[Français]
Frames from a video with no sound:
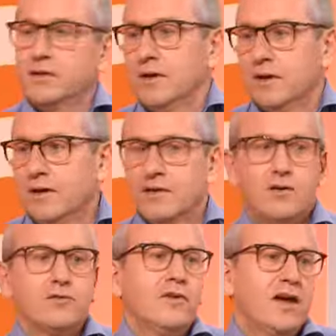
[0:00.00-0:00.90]
c'est
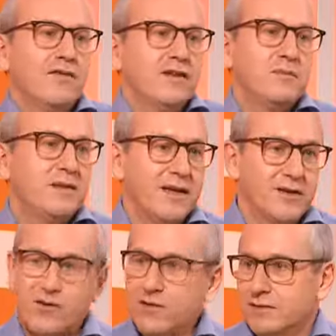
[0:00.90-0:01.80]
quand on arrive à se mettre
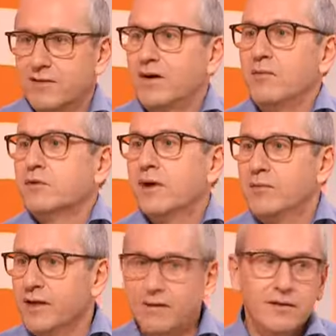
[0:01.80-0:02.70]
d'accord, c'est vraiment très
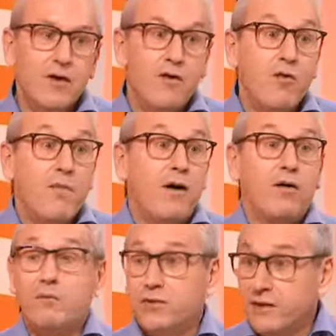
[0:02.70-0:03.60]
bien. On part
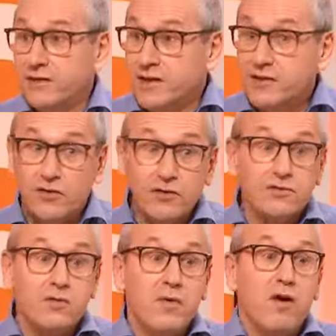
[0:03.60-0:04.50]
en bonne intelligence, on met